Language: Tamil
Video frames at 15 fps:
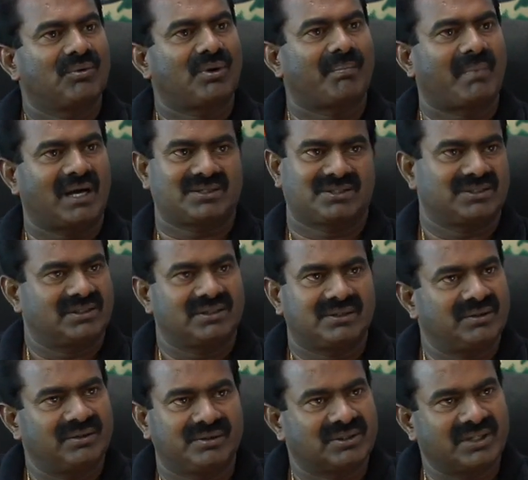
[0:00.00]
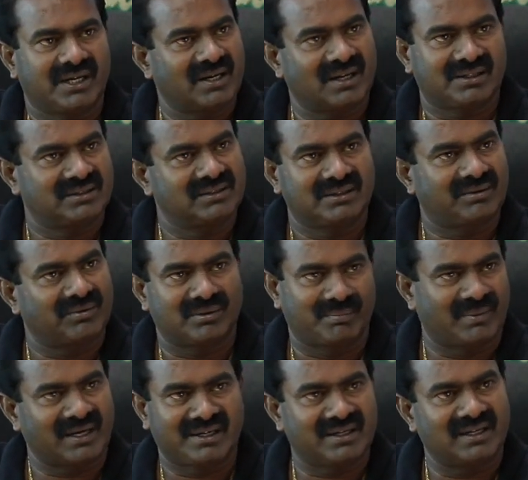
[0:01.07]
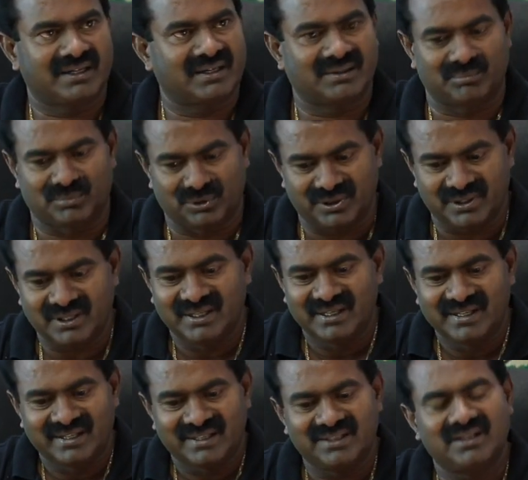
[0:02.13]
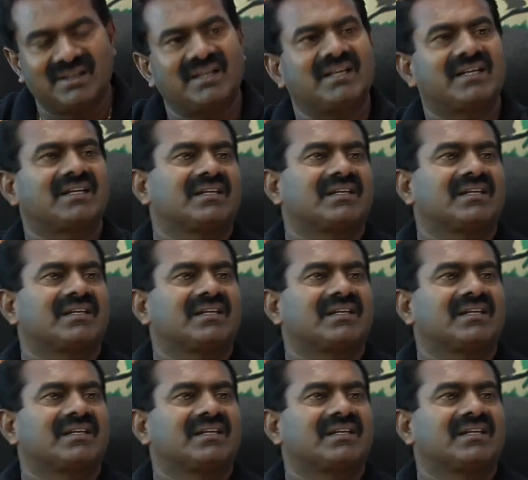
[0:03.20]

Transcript: ஒரு மாற்றுக்கு தேடுறதுன்னு அவங்க மனநிலை இருக்கும்போது இதில்